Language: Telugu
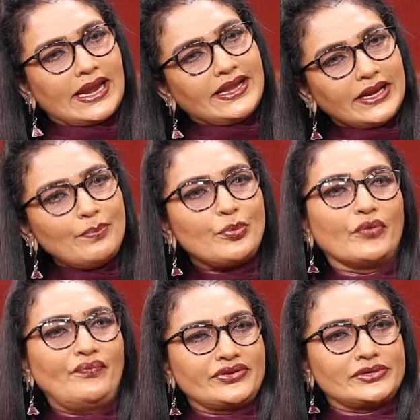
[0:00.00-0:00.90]
ఎనీ
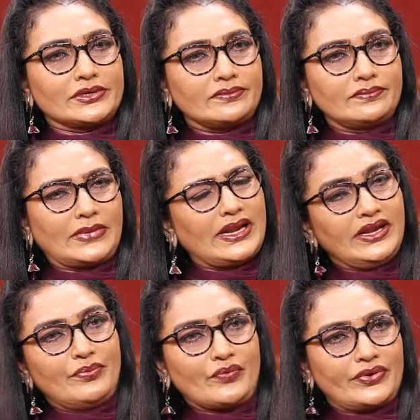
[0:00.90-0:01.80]
ప్రొఫెషన్ ఎనీ
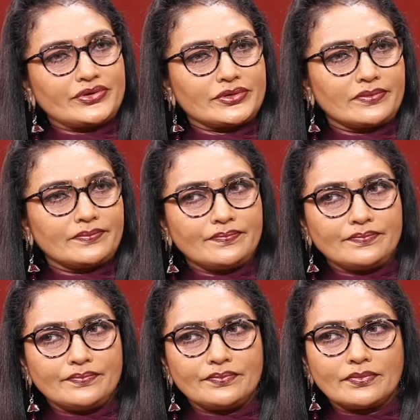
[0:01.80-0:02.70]
ప్రొఫెషన్
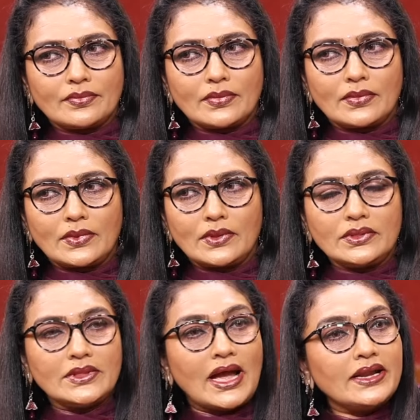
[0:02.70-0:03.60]

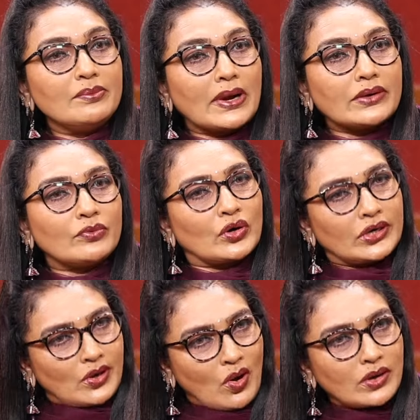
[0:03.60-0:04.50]
దాన్ని మనం ఒక
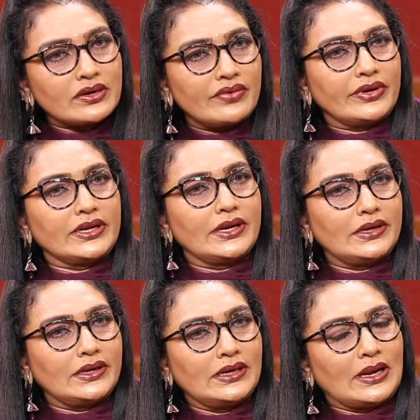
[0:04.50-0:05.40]
డాక్టర్
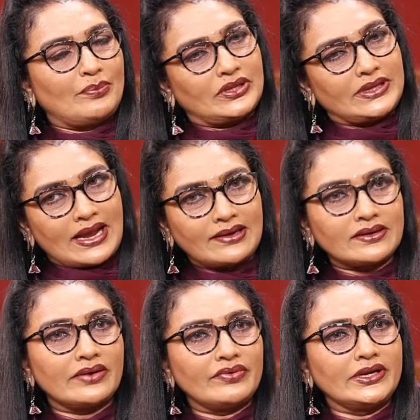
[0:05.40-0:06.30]
అవనియండి లేకపోతే
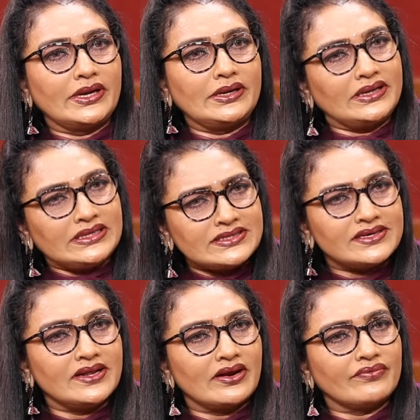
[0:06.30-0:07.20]
యాక్టర్ అవనియండి
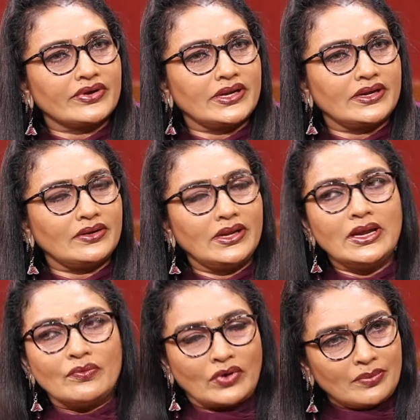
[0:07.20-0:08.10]
ఇంజనీర్ అవనియండి
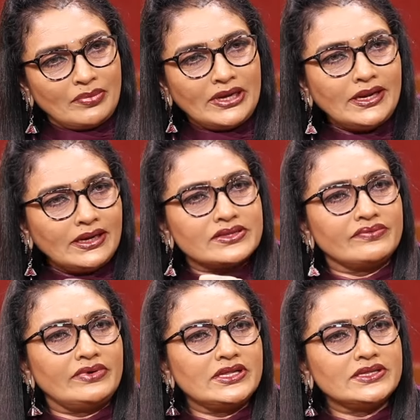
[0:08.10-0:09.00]
ఒక బిల్డింగ్
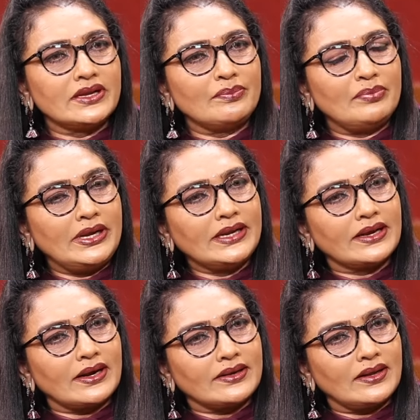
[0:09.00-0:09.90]
సివిల్ ఇంజనీర్ బిల్డింగ్
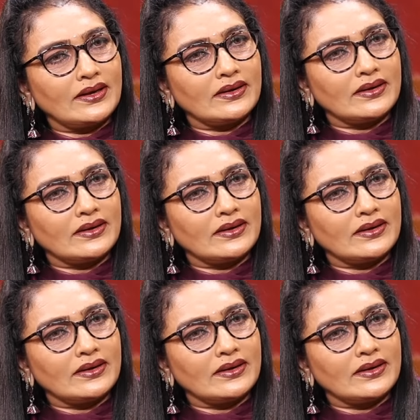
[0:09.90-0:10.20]
కట్టాలని